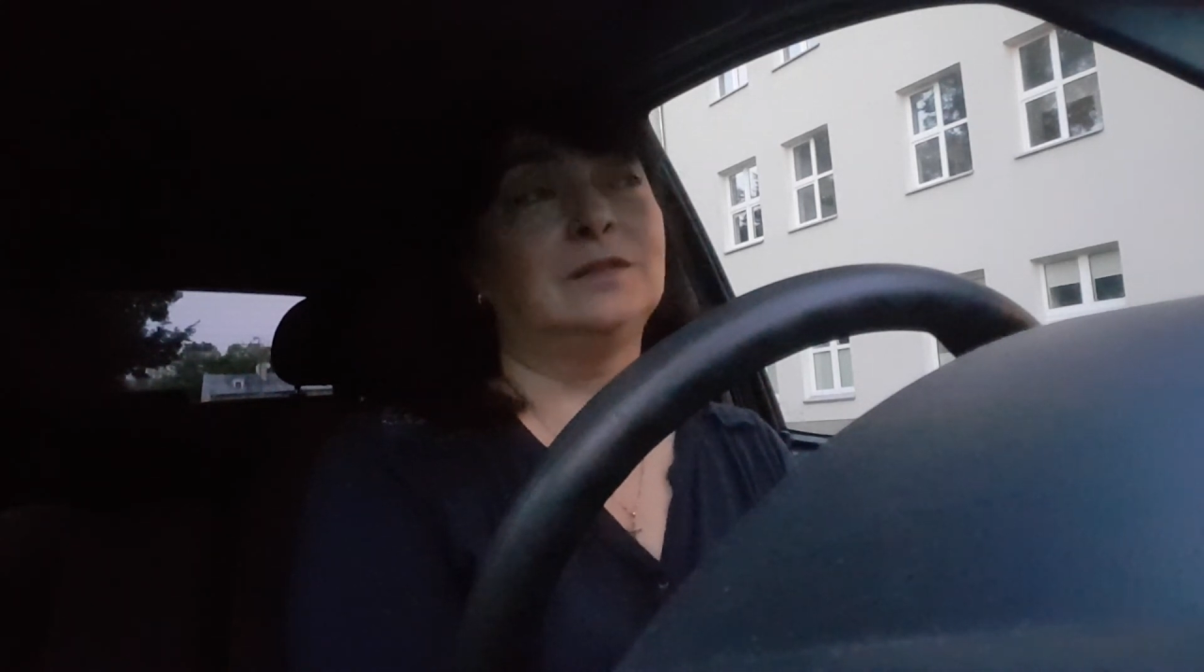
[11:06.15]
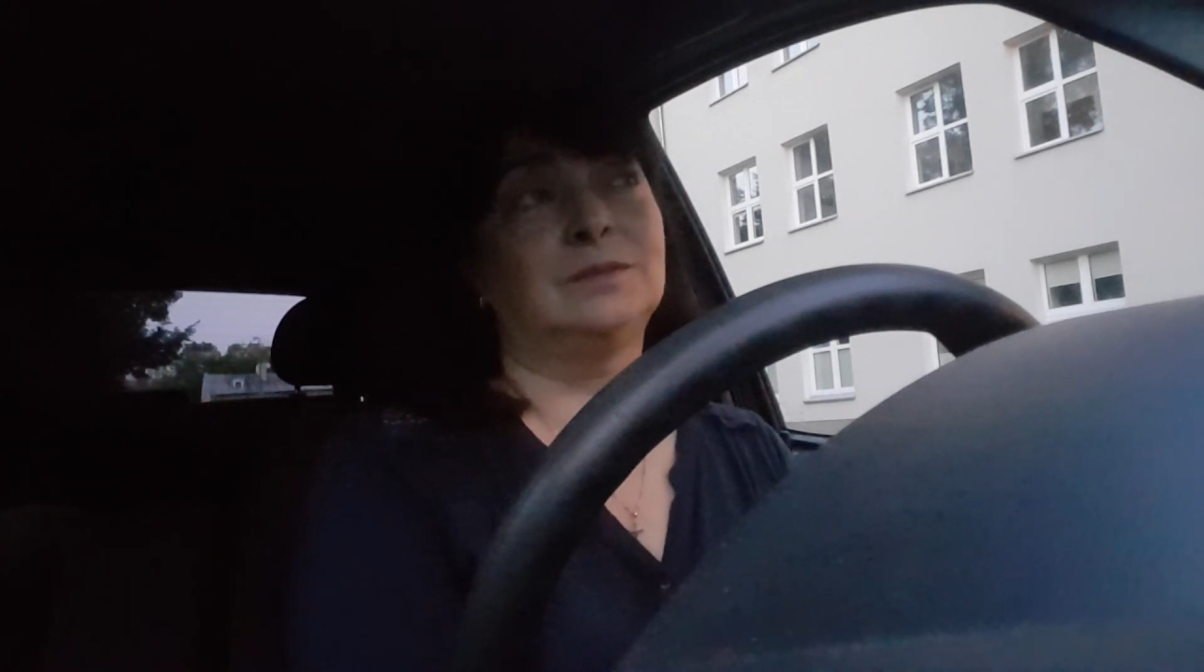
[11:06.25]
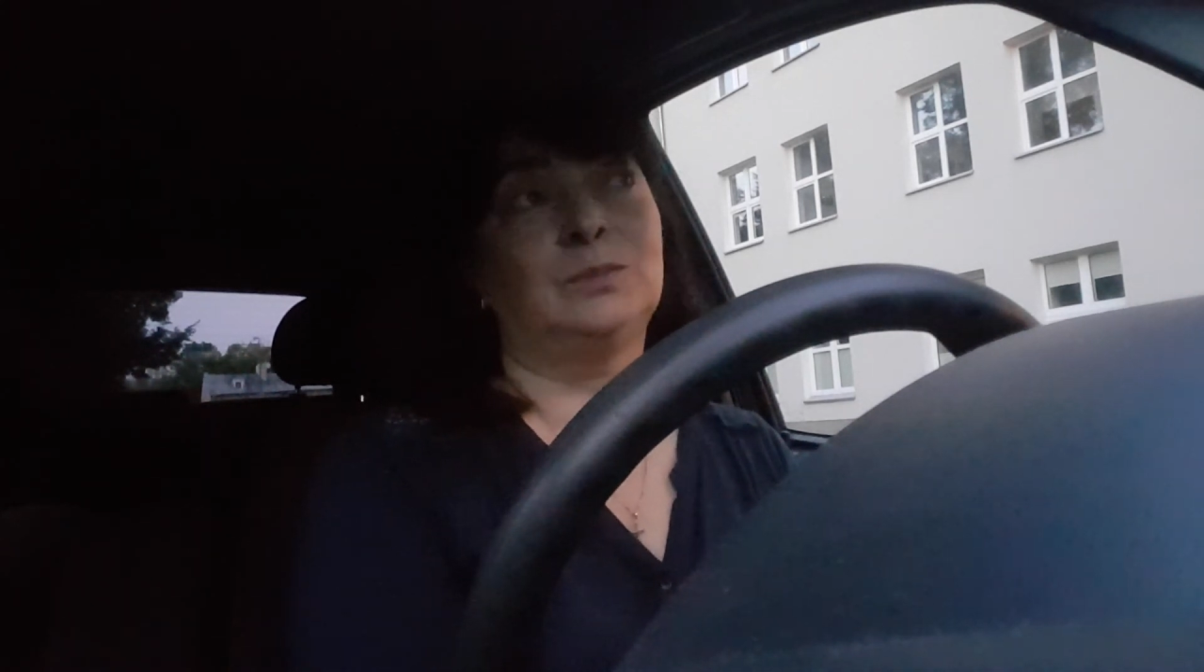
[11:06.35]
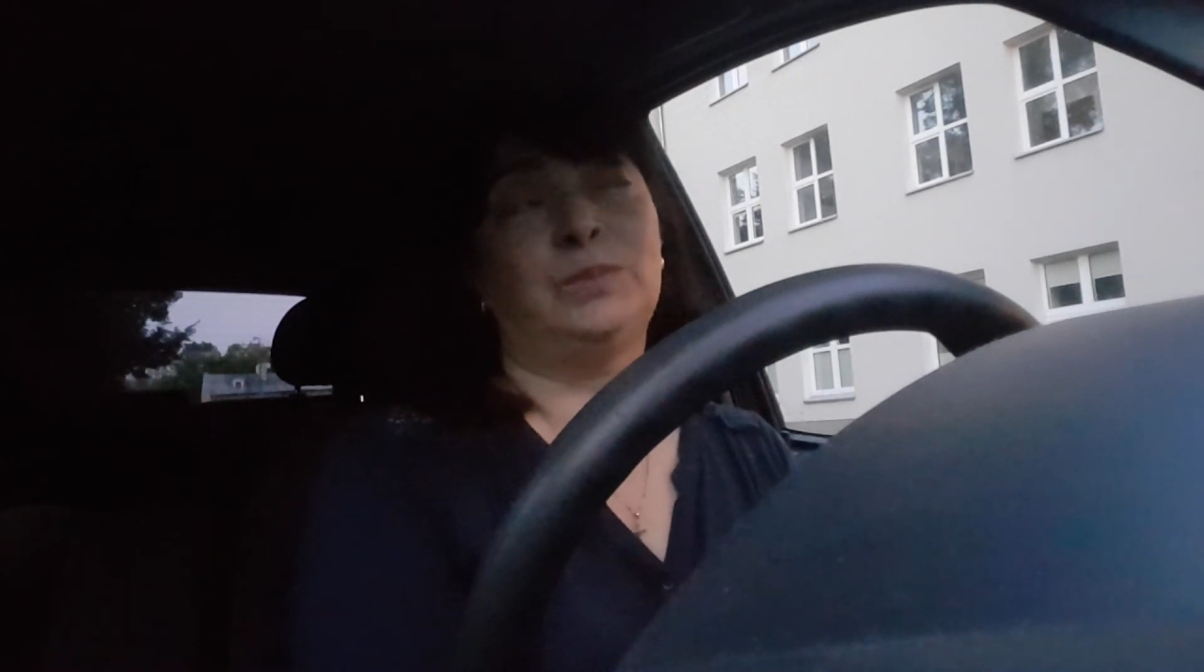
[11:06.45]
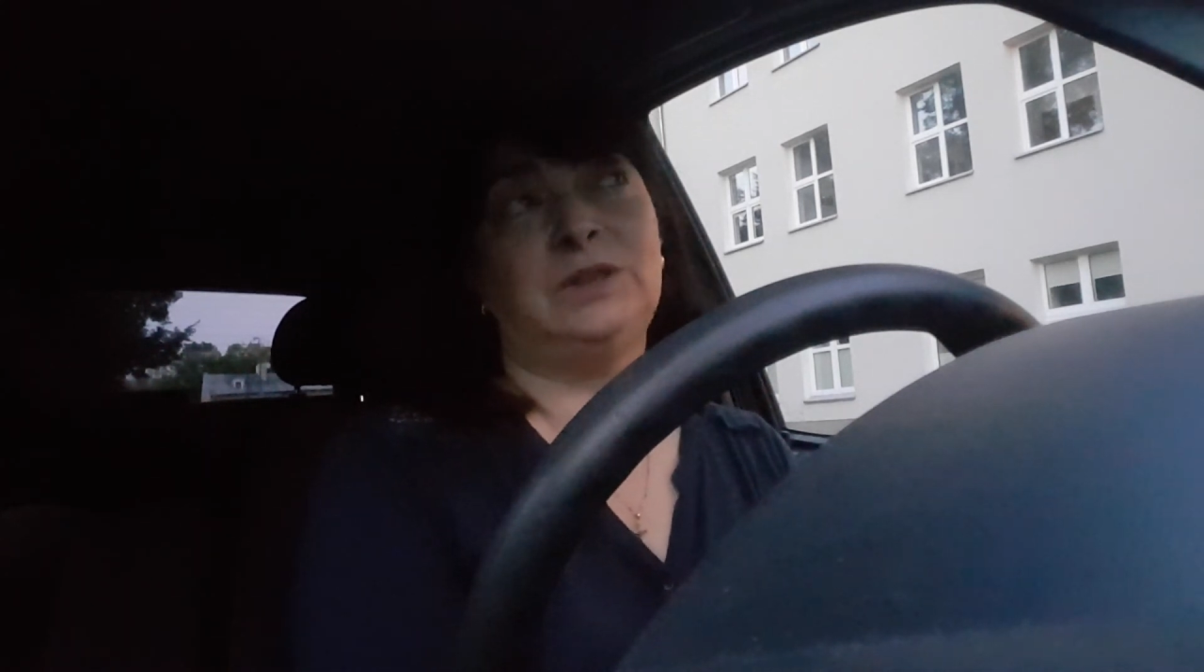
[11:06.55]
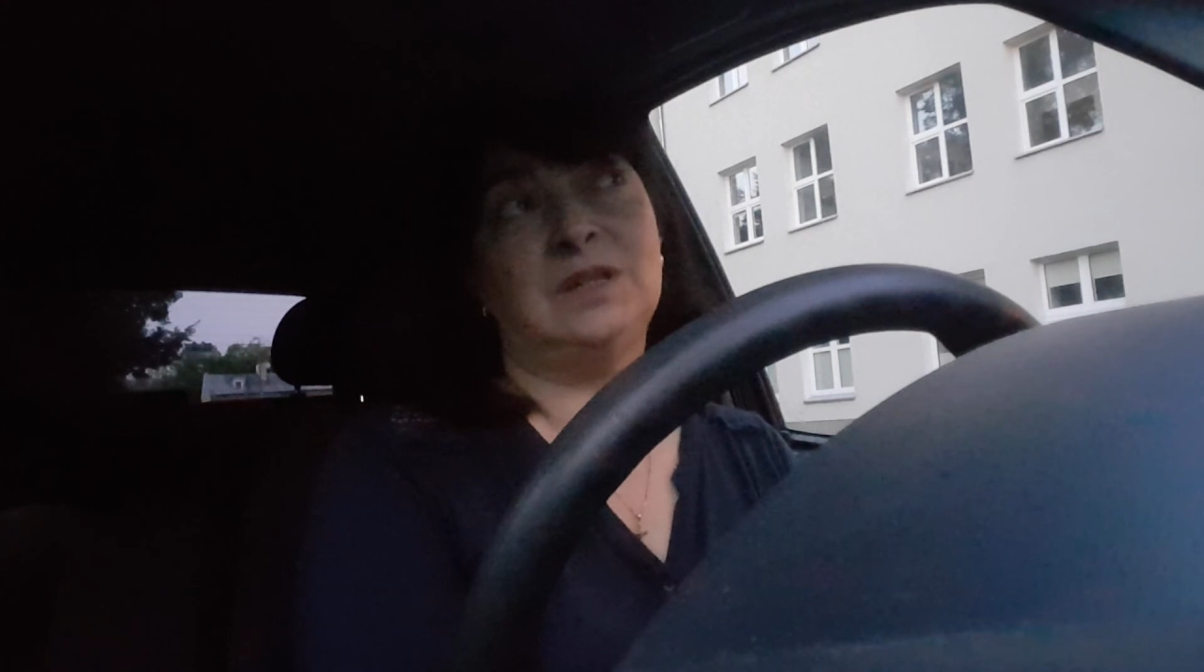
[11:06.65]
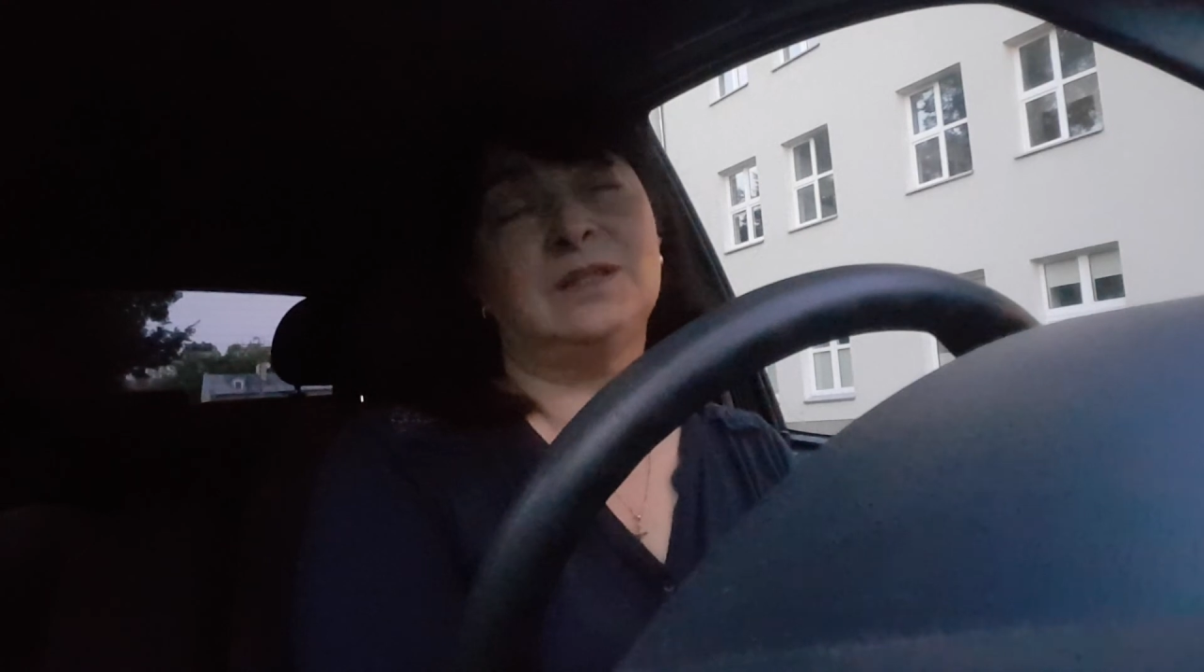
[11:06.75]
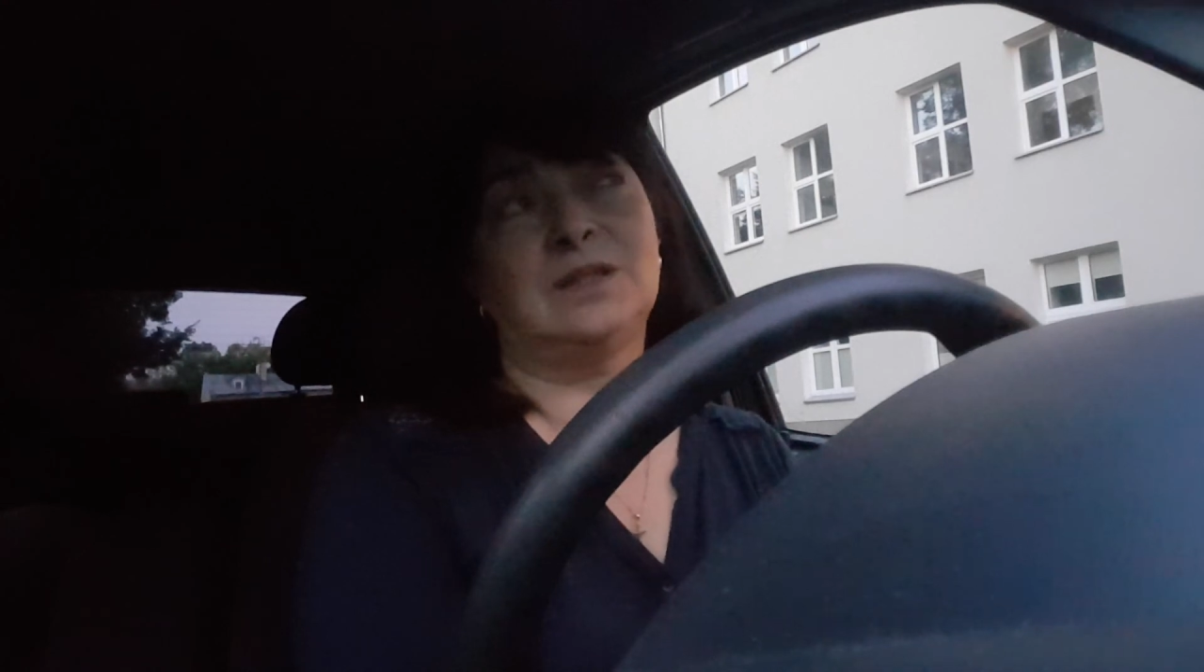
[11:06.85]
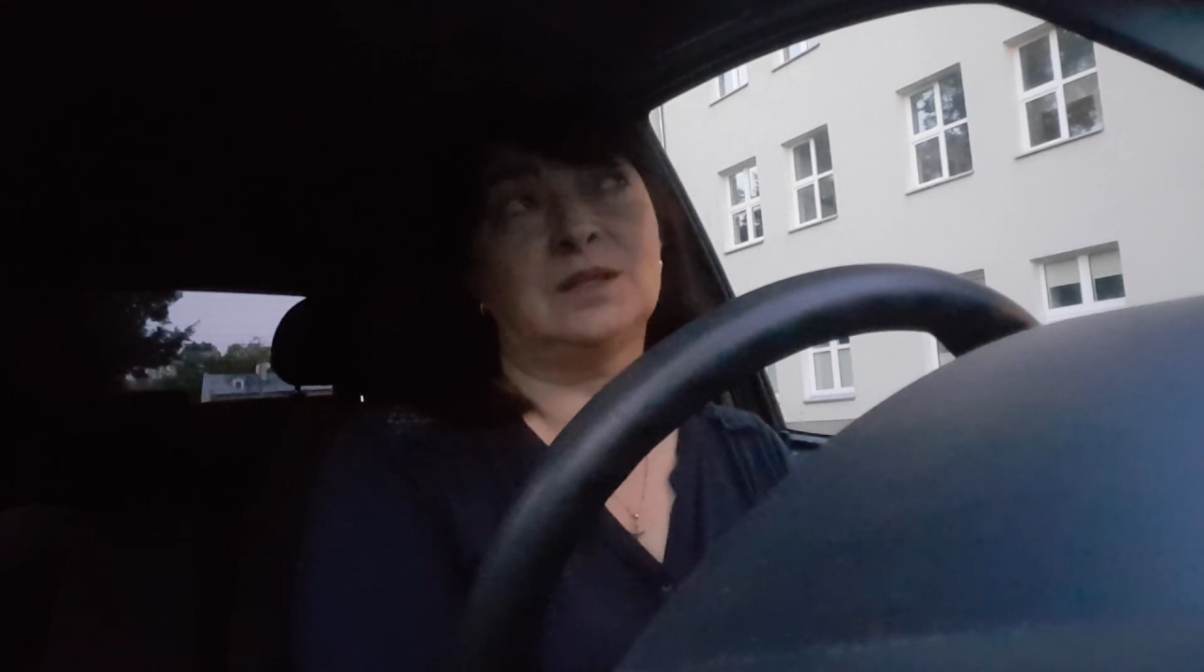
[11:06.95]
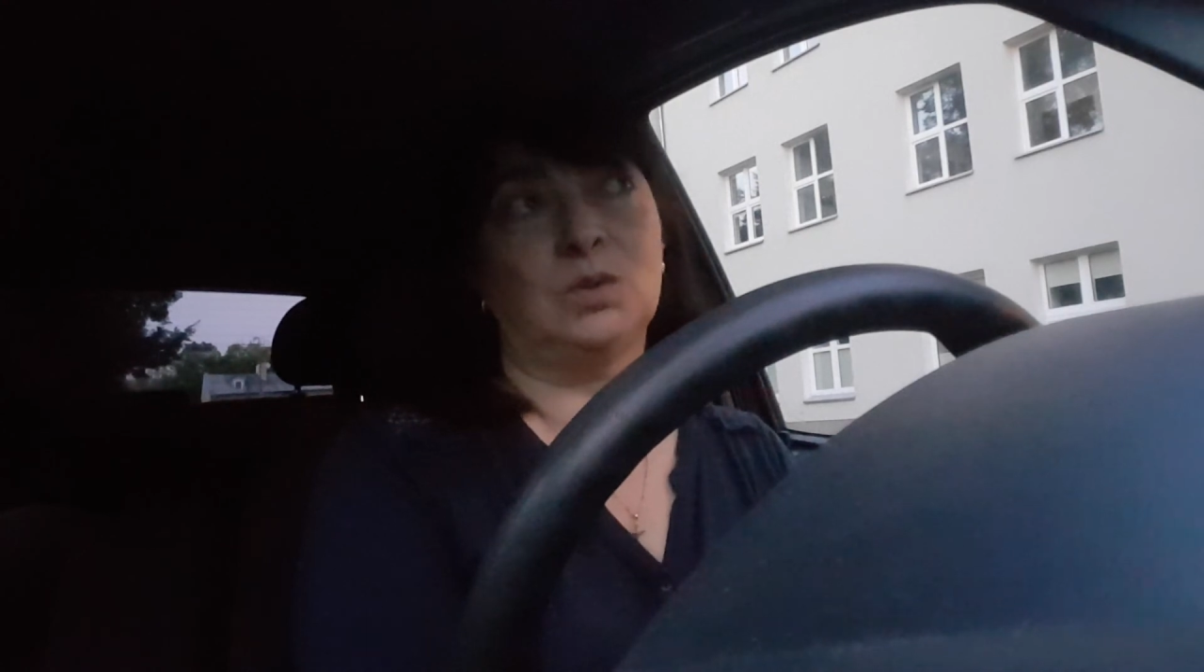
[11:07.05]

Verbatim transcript: э, по 300